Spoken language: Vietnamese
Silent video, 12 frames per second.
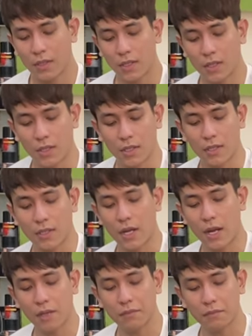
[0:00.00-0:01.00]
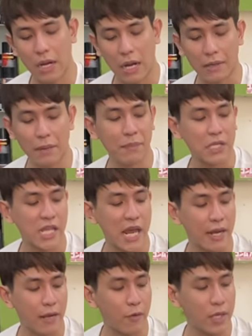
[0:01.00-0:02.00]
à, đó là nắp bình
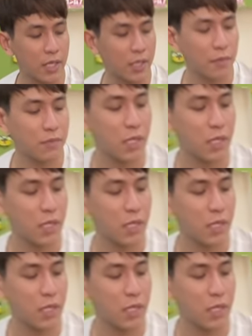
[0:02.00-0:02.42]
xăng nào quay cho anh em